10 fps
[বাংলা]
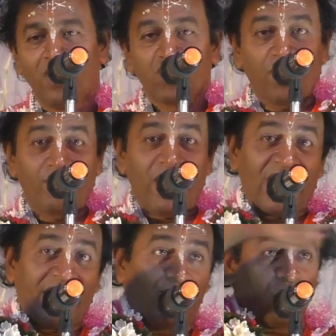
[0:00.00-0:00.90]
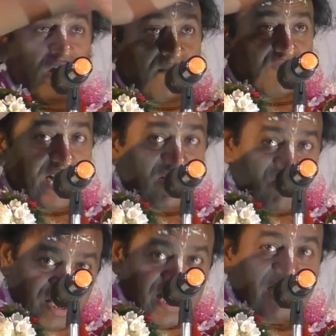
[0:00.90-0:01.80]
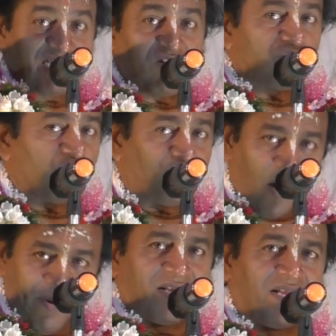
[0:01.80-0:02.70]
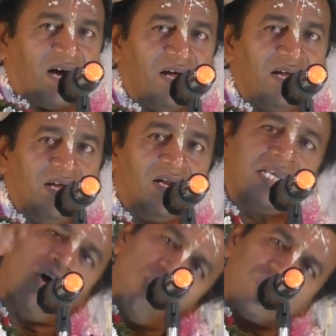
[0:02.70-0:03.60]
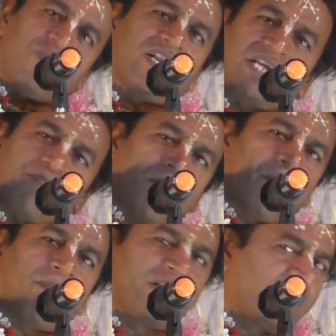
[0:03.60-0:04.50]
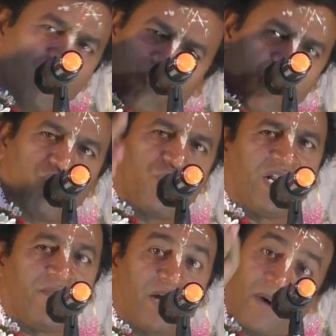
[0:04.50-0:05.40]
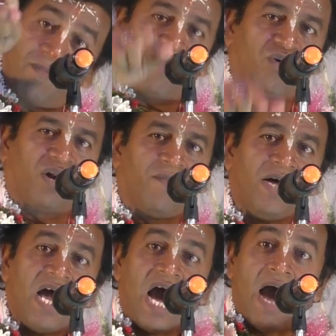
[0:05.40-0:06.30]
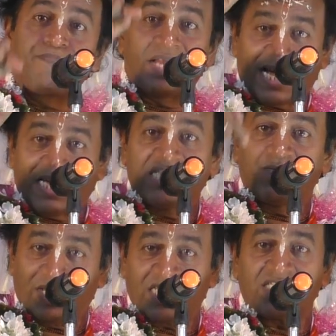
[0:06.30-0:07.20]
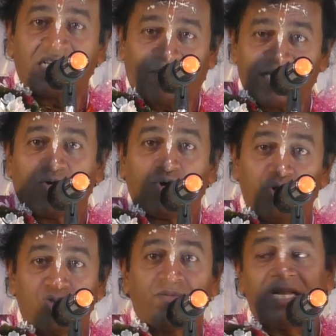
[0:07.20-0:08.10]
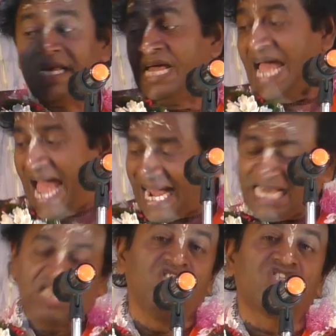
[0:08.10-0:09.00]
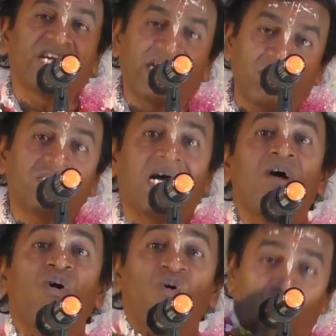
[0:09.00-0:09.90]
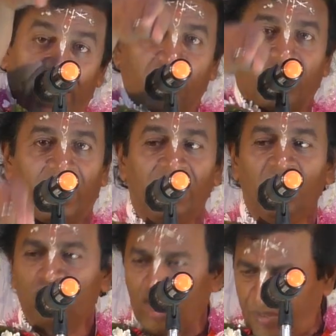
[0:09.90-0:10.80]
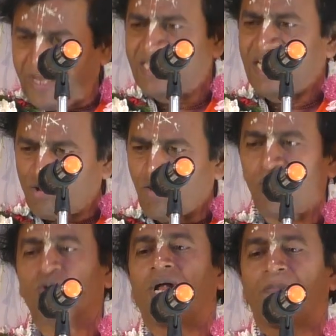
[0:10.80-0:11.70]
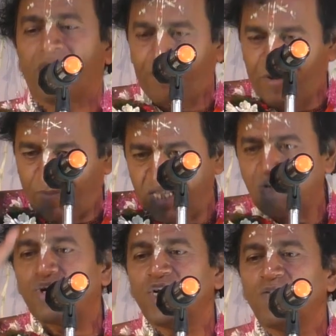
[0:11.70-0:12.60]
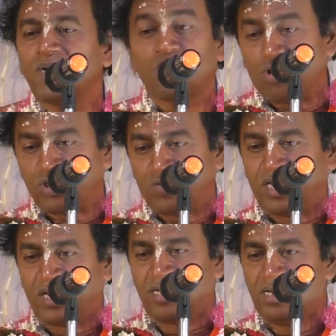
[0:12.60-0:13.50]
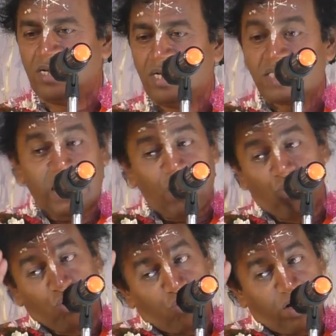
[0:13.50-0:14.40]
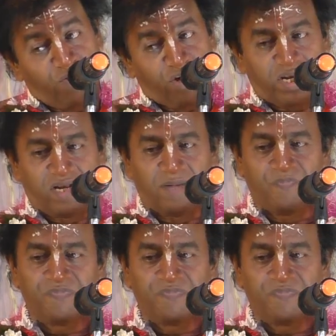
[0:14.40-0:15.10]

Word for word: তবে আমি আগেই বললাম যারা শেষে আছে হয়তো পাবেন না নাও হতে পারে যে আপনারা পাবেন না দুঃখ করবেন না আমি বারবার বললাম আপনার এক কেজি বাতাস এনে বাড়িতে হলিউড দেবেন একই জিনিস এখানেও যা ওখানেও তা যদি পেয়ে যান তো ভালো না পেলে আপনি বাড়িতে করে নেবেন কোনো অসুবিধা নেই তারা হুড়ো করার দরকার নেই